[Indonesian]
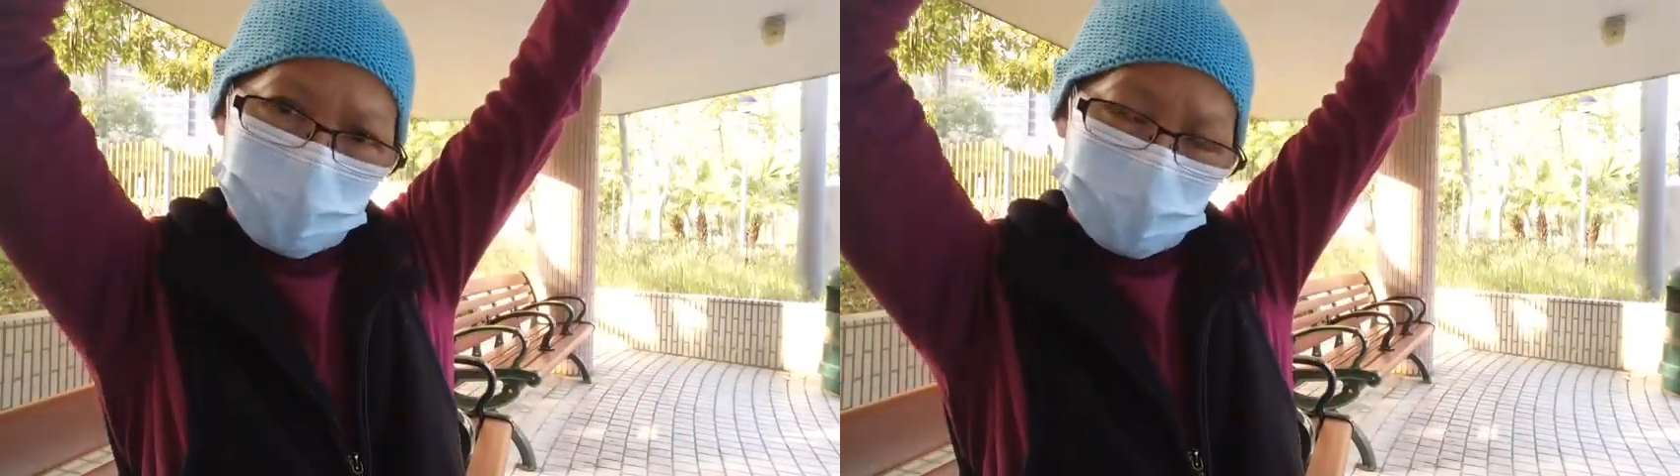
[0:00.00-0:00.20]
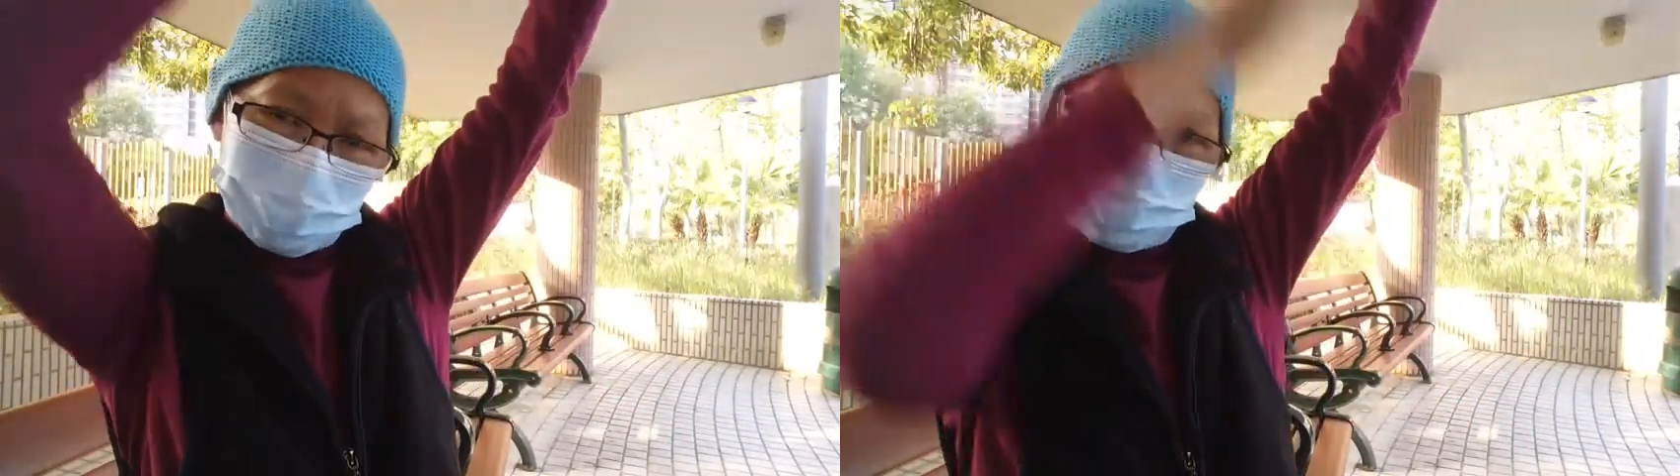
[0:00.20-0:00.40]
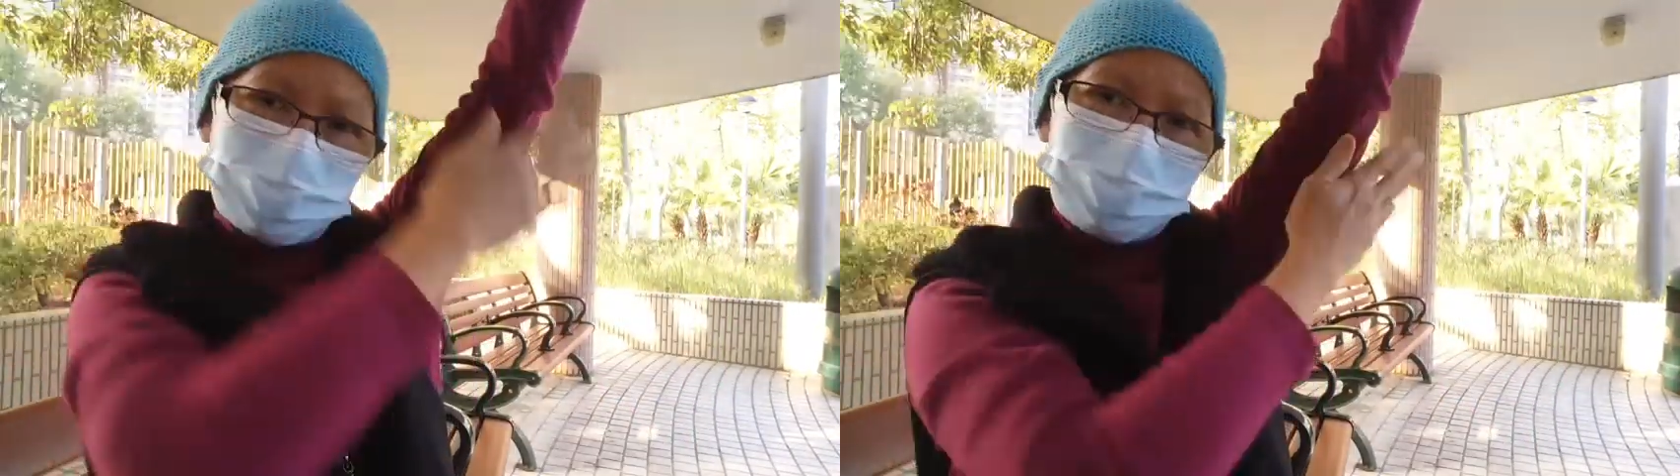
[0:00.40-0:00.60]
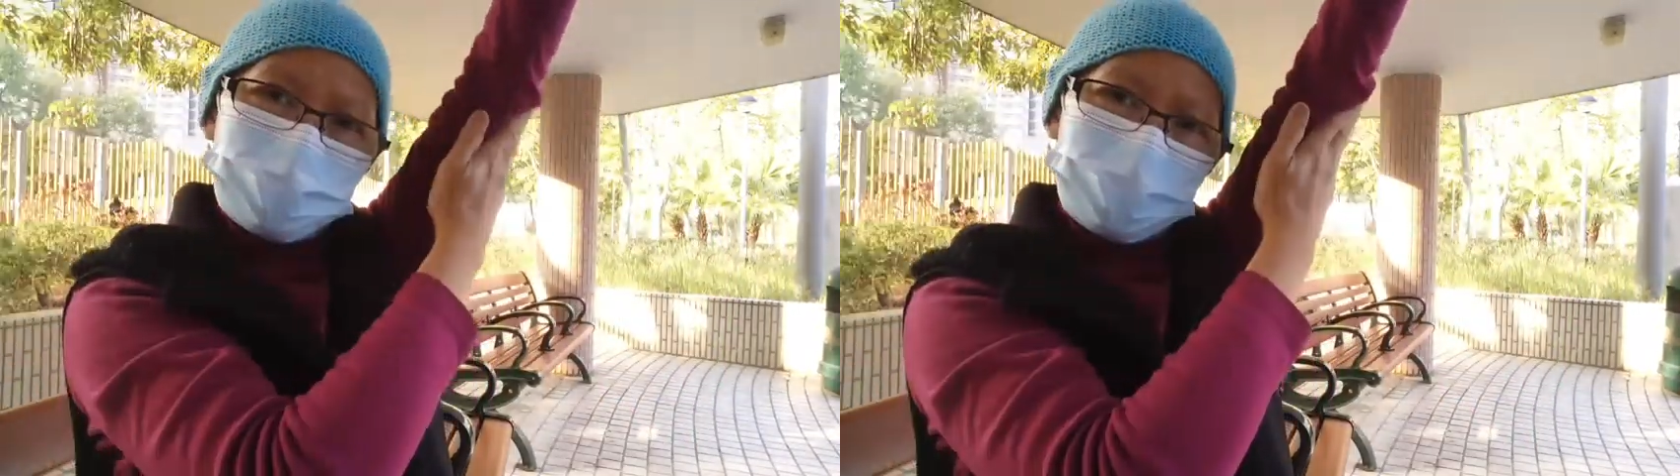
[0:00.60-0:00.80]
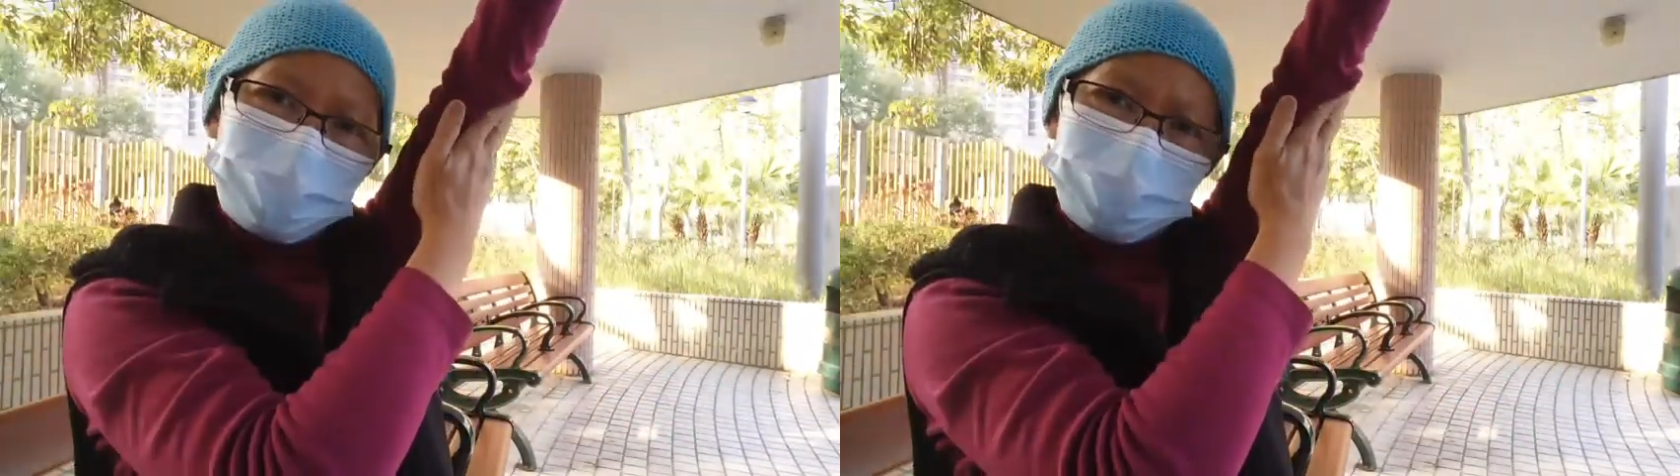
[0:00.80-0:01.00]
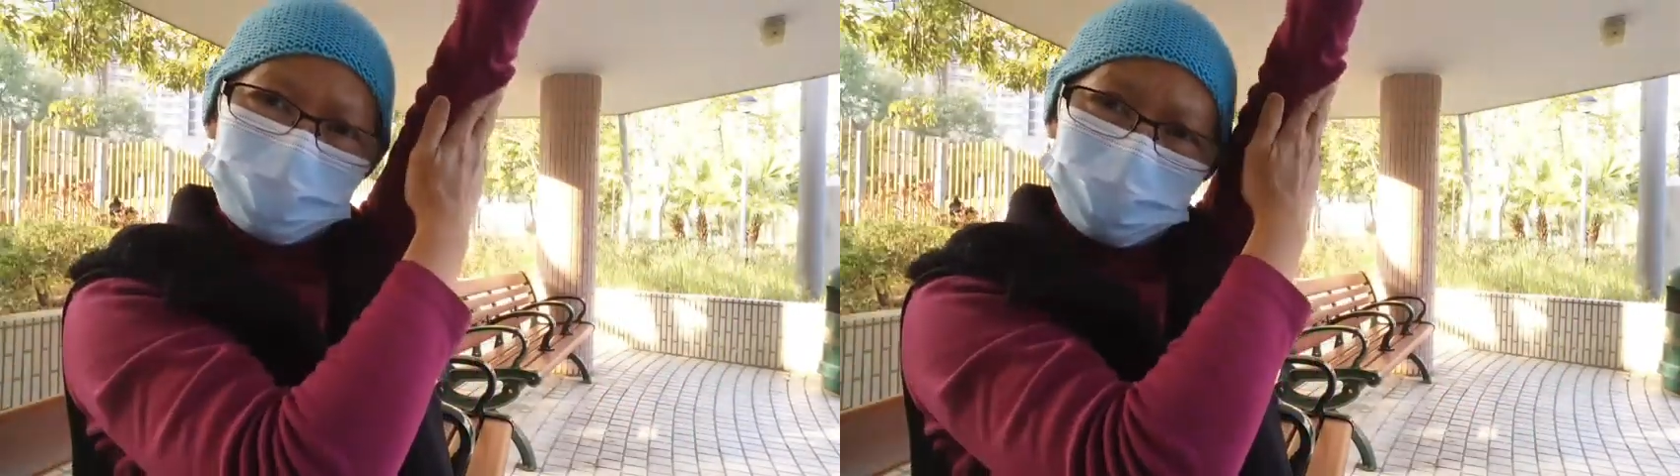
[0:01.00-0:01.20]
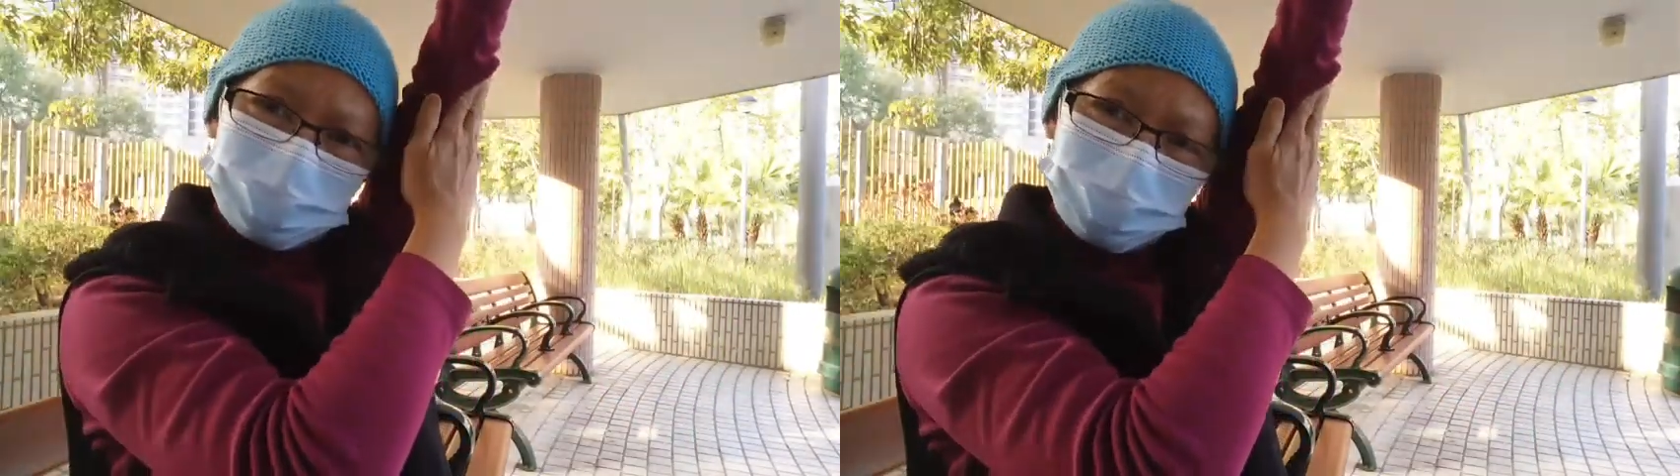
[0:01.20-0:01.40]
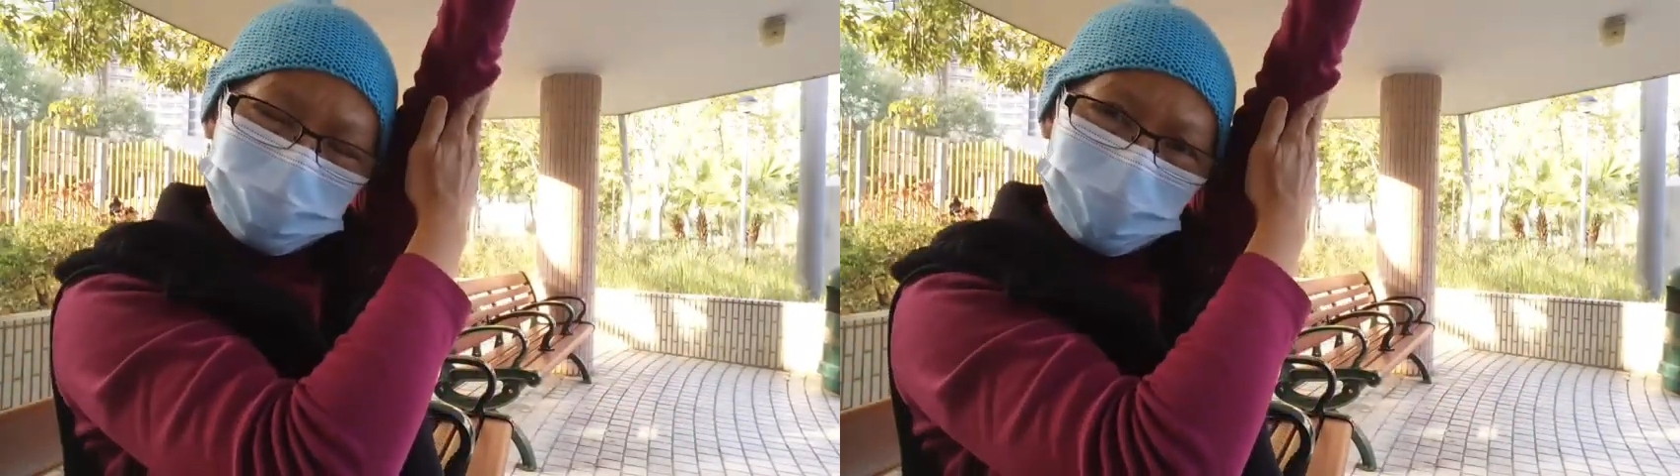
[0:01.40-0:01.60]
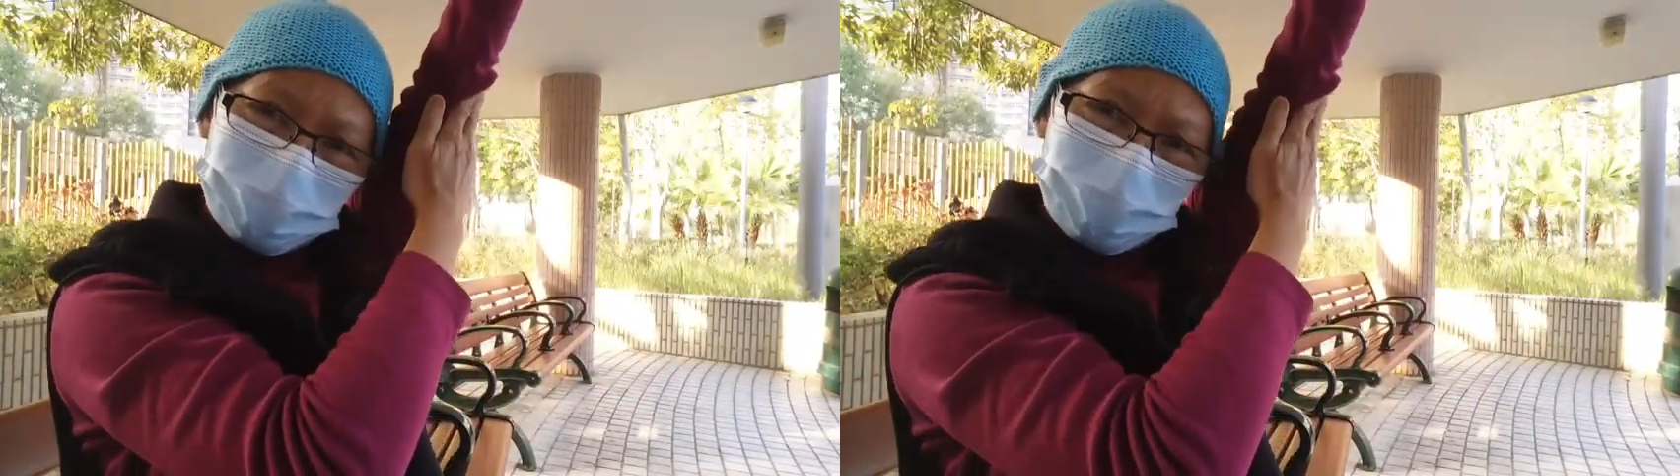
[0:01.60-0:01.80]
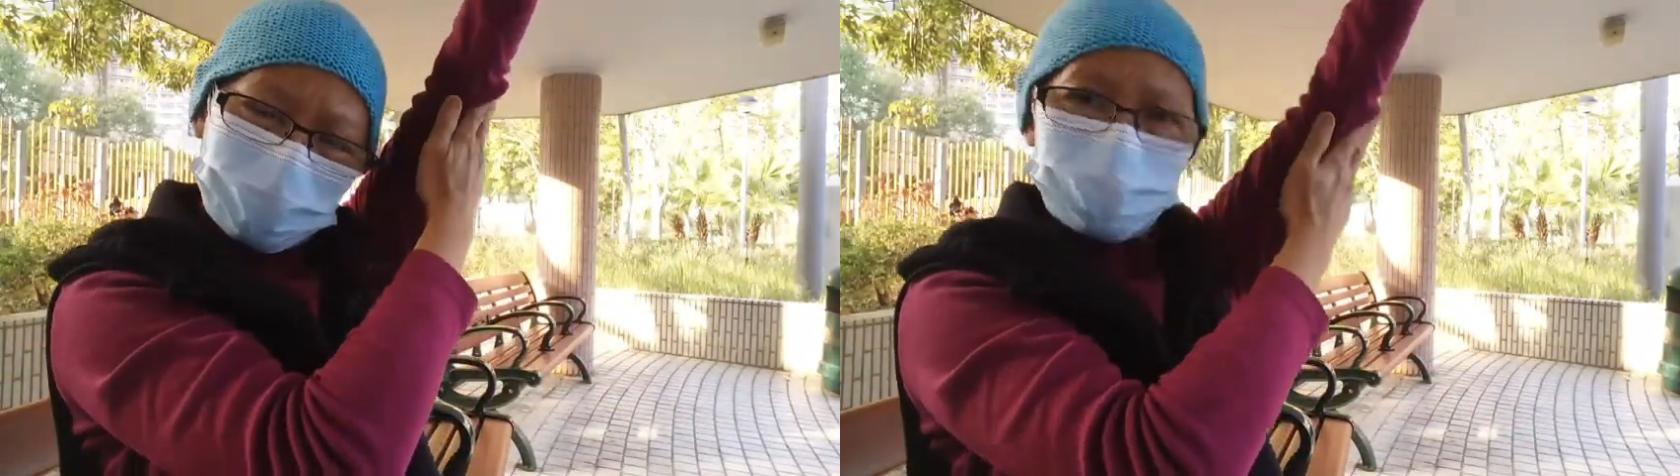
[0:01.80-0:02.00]
up ini di
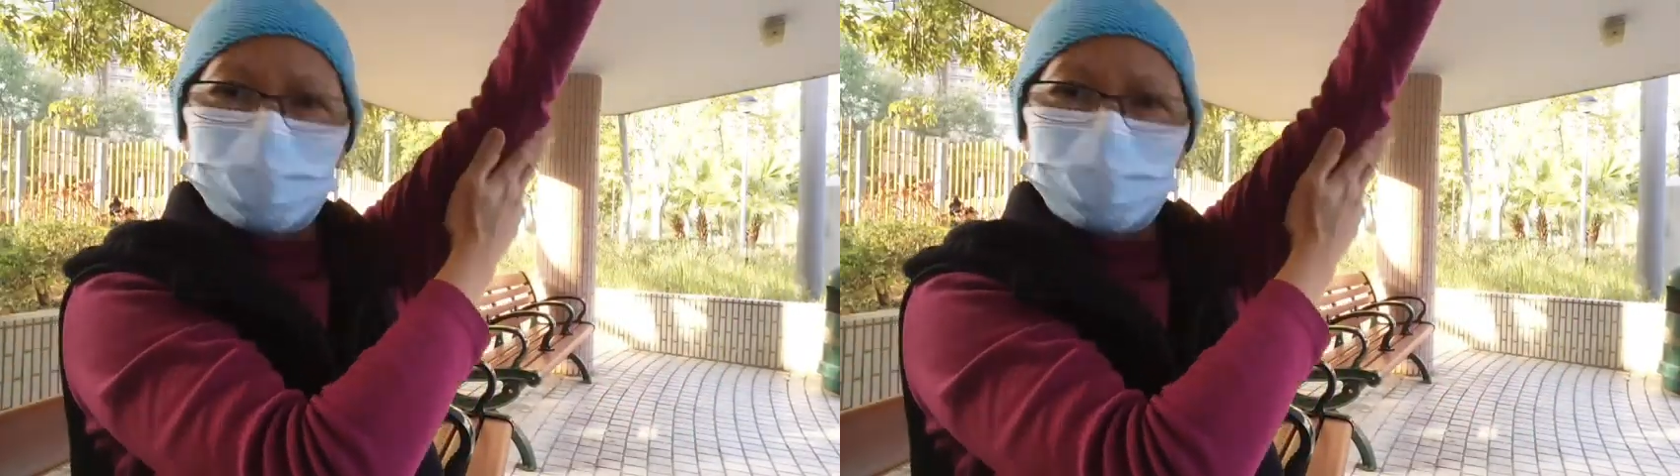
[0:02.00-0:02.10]
uh,